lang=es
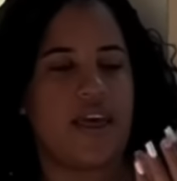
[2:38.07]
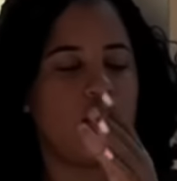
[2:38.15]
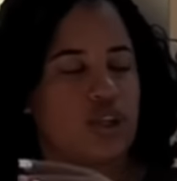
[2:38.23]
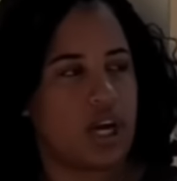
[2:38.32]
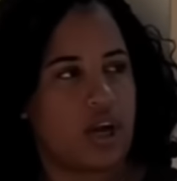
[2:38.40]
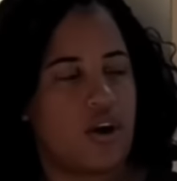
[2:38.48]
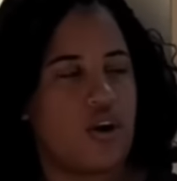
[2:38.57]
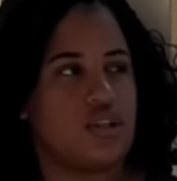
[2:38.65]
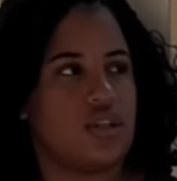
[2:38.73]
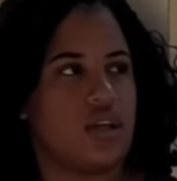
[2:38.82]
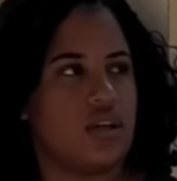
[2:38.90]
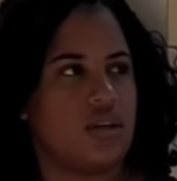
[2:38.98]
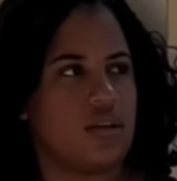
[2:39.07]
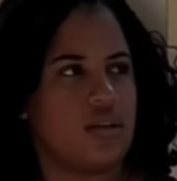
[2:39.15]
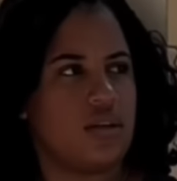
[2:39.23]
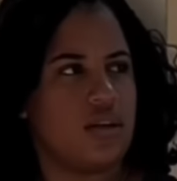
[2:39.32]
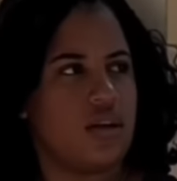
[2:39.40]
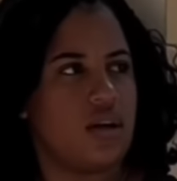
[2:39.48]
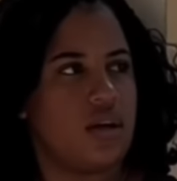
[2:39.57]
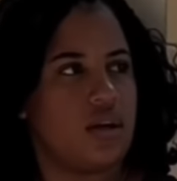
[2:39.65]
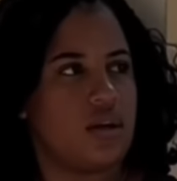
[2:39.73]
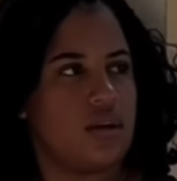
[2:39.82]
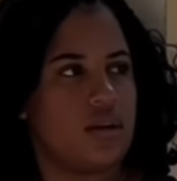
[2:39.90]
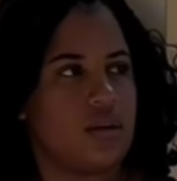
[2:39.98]
mujeres, lo más seguro. Porque para
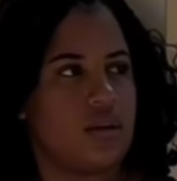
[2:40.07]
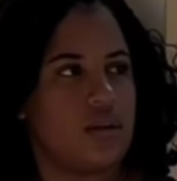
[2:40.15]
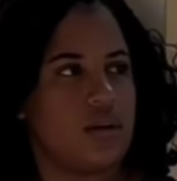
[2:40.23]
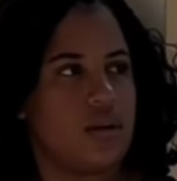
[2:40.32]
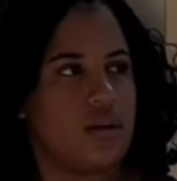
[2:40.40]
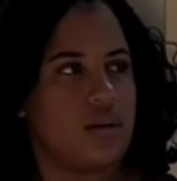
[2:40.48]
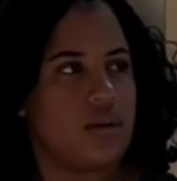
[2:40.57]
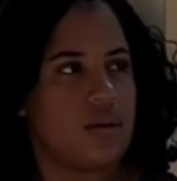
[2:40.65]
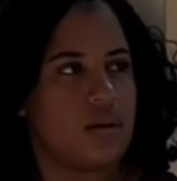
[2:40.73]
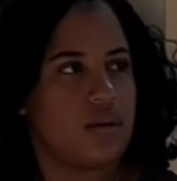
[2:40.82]
eso es que tú me llamas a mí.